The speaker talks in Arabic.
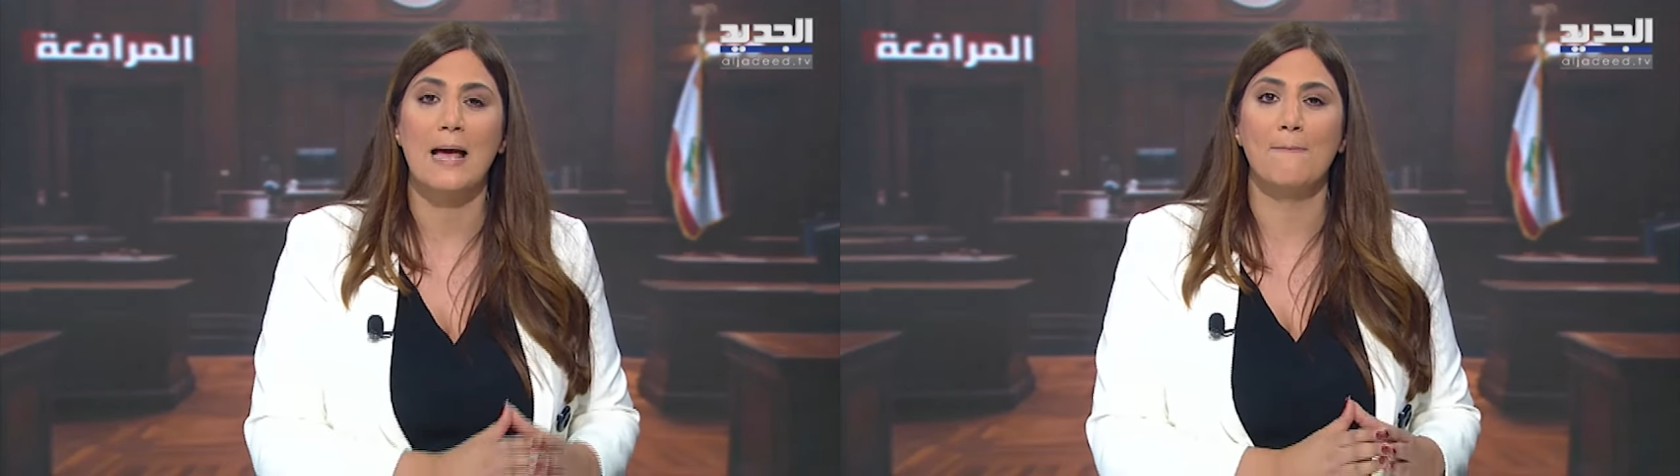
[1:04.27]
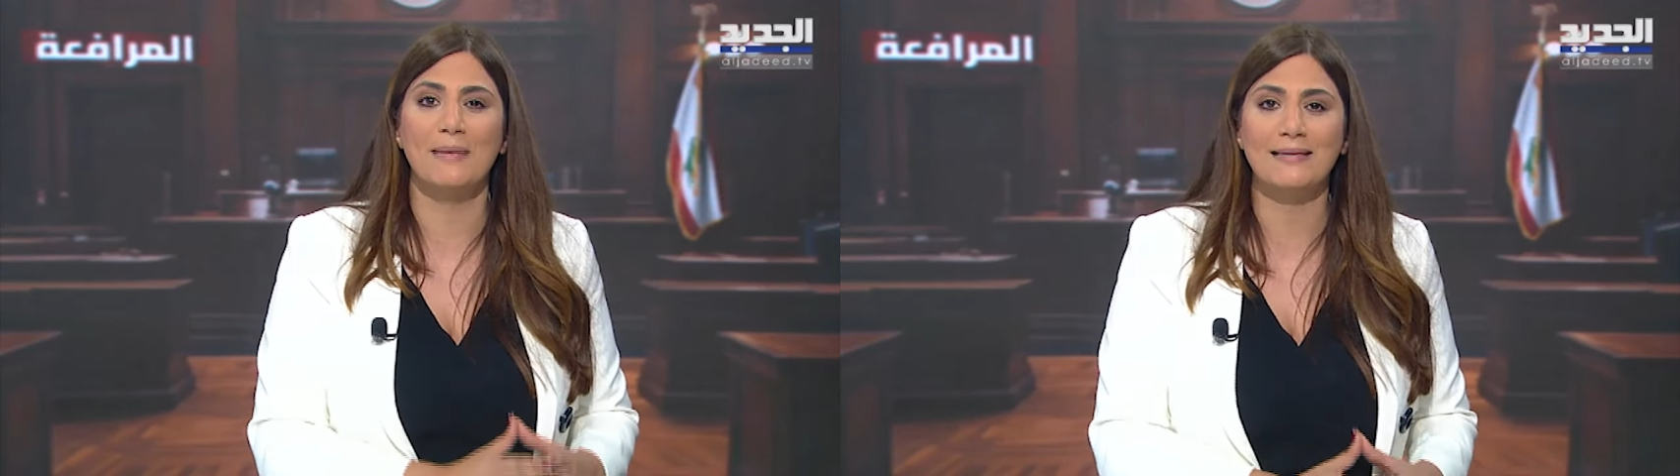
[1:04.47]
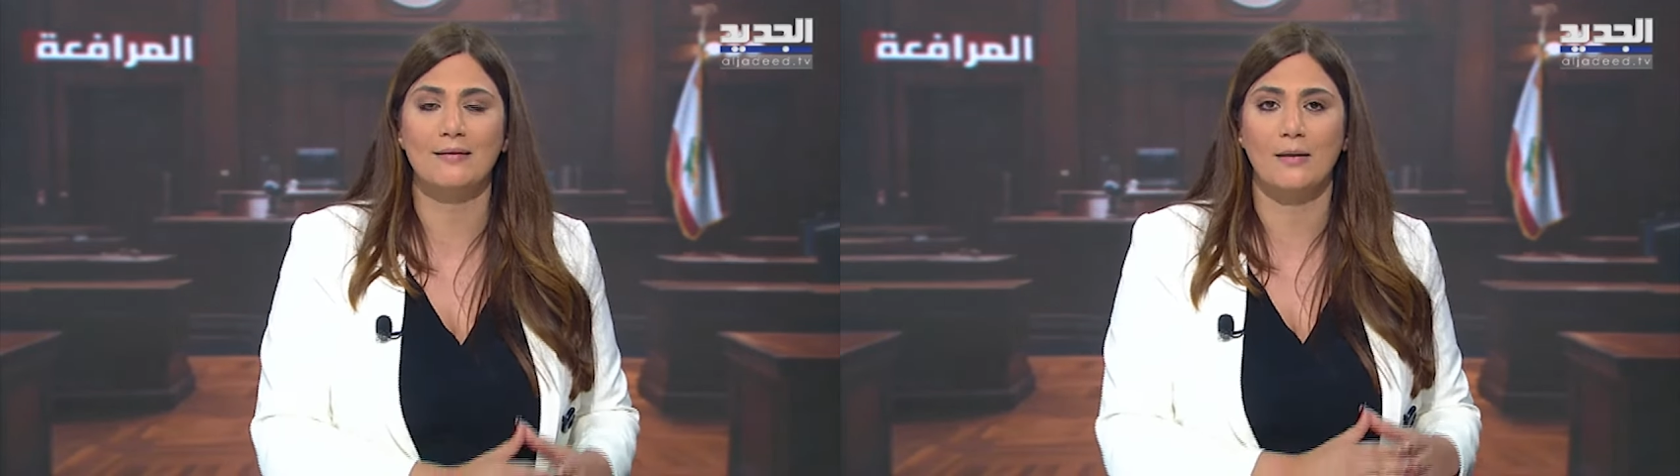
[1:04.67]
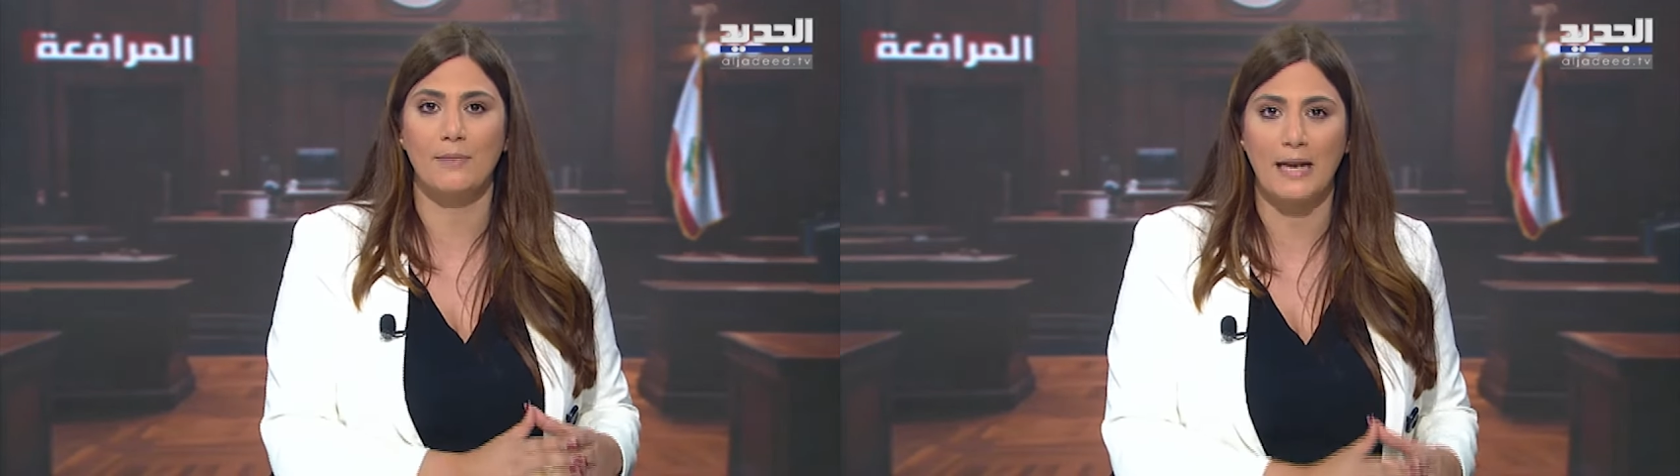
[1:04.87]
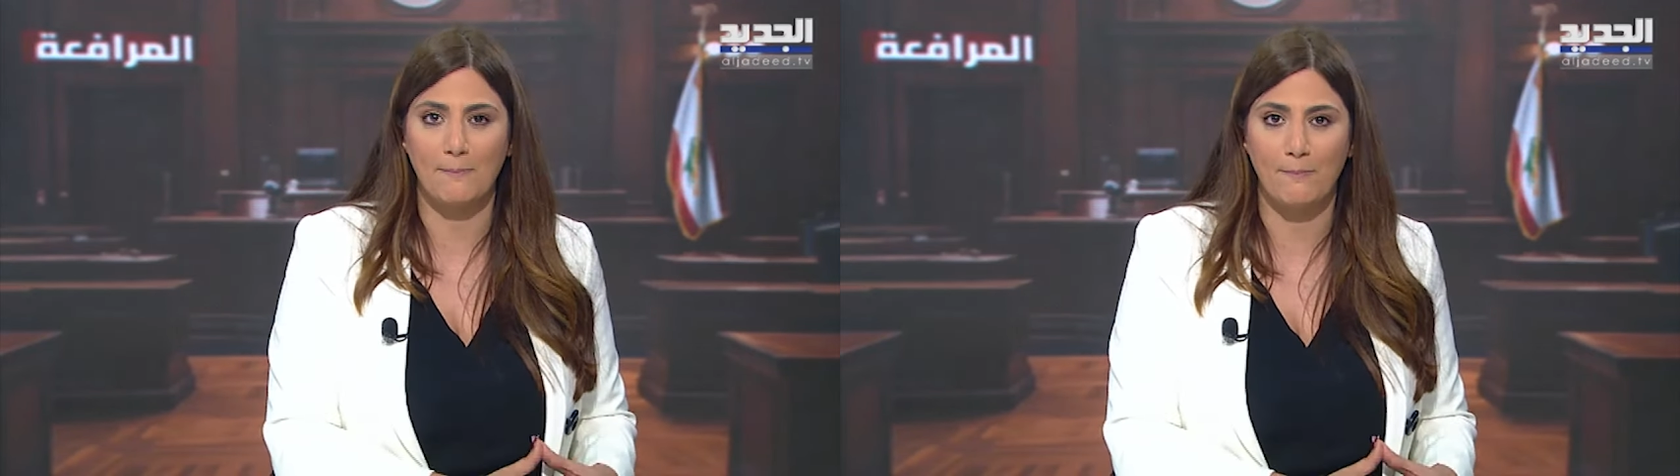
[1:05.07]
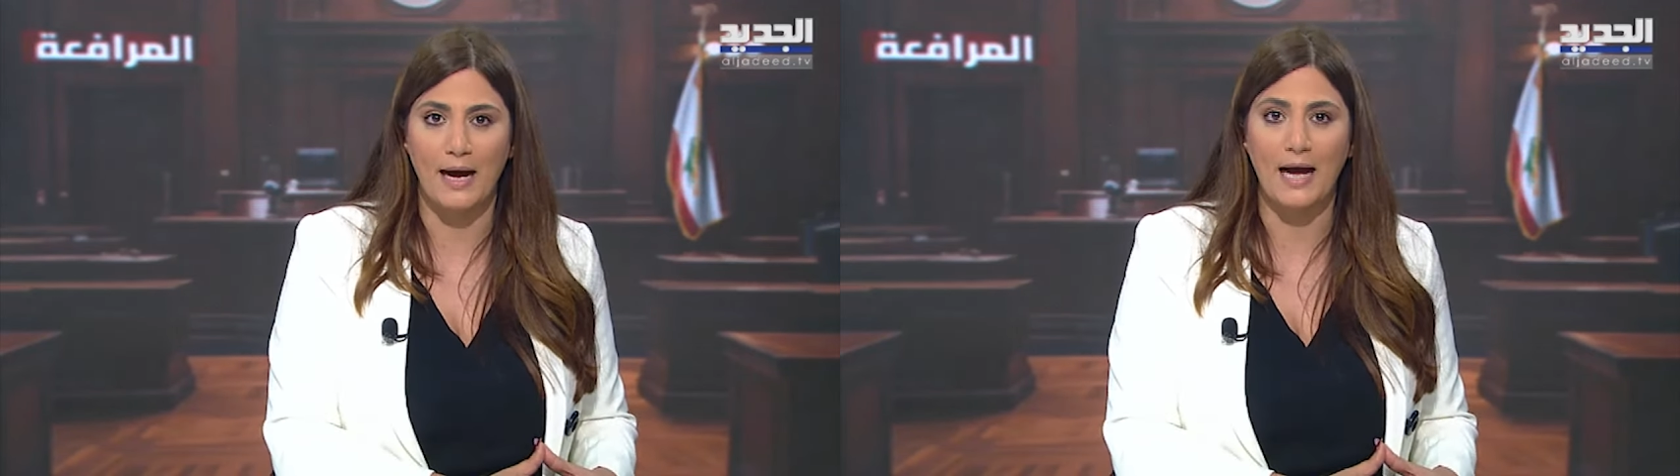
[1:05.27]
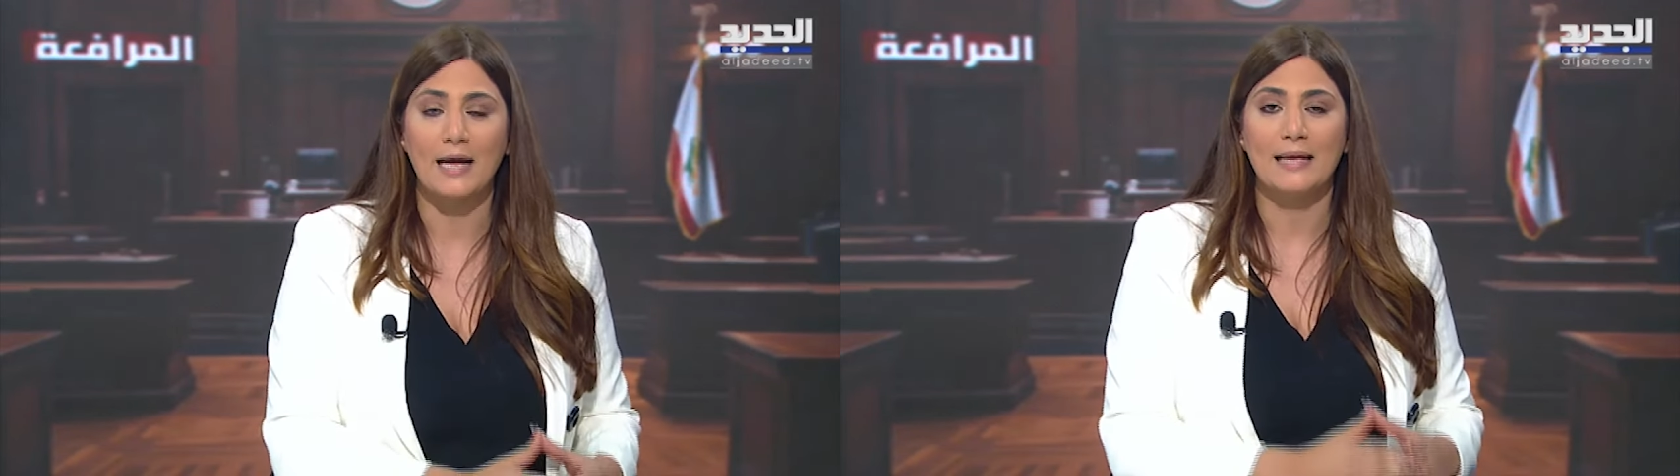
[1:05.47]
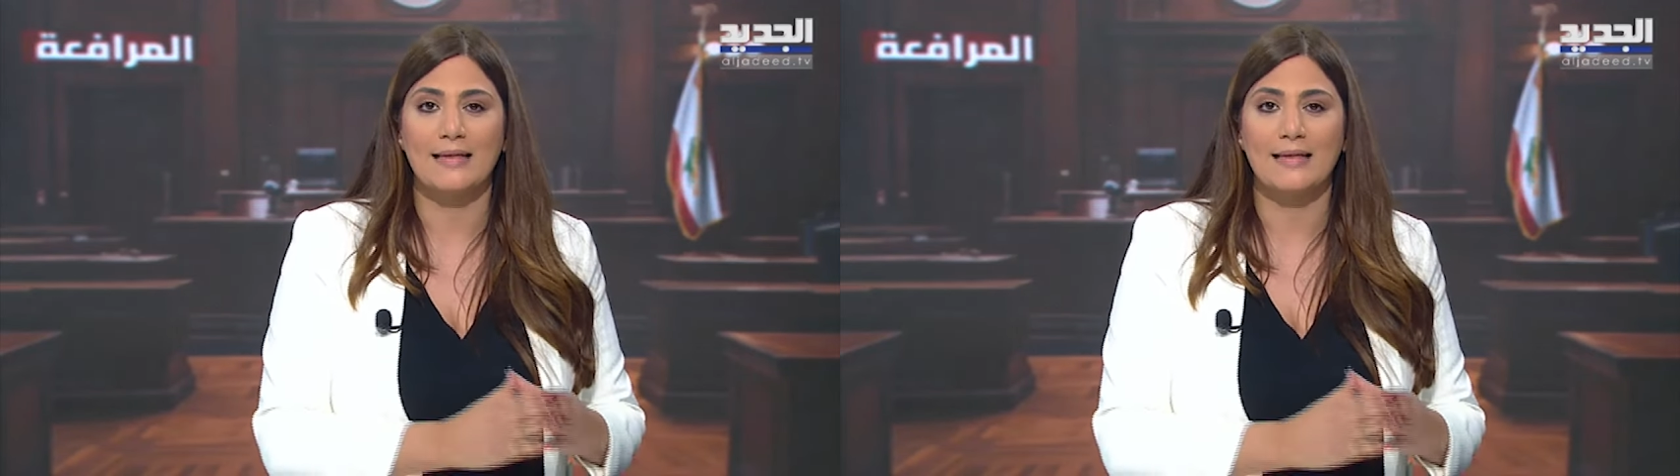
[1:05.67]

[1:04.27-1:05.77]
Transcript: متر مربع